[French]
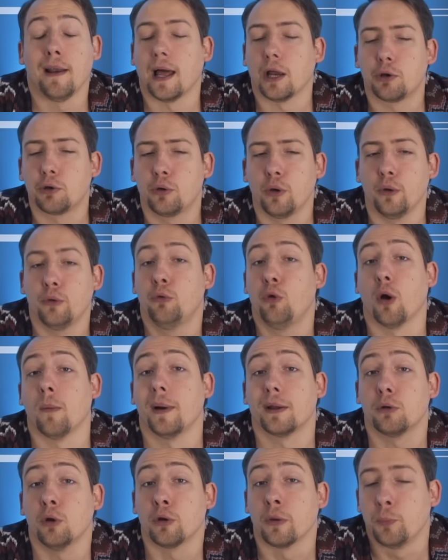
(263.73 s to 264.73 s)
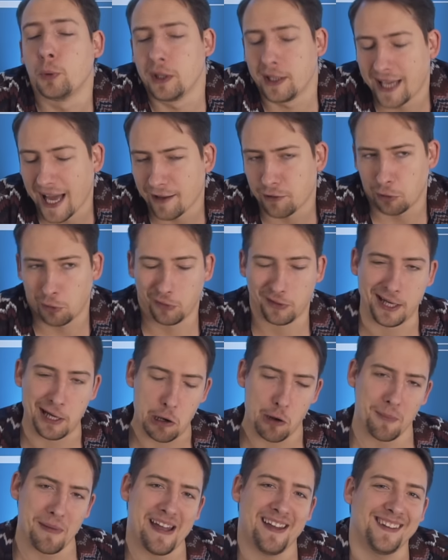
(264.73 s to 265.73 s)
La chute dure maintenant depuis 4
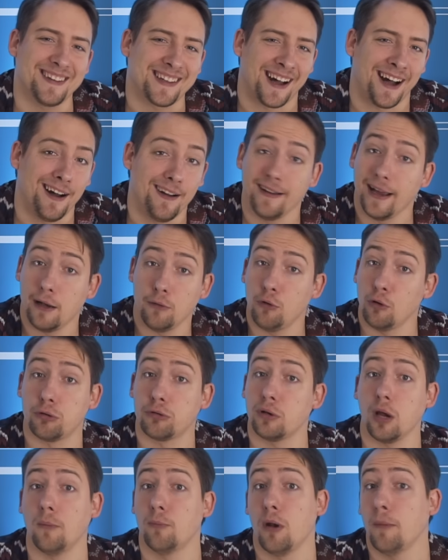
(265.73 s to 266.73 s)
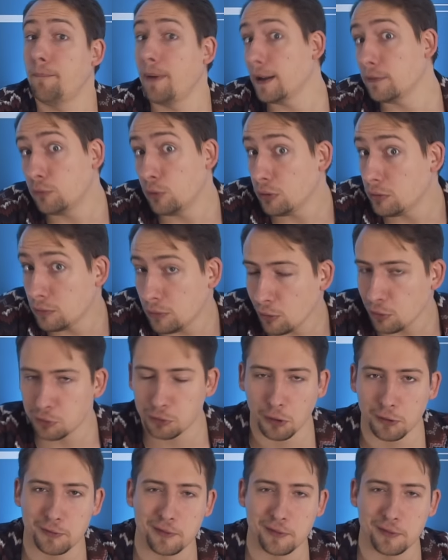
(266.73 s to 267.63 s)
km, hein, et elle ne semble pas du tout s'en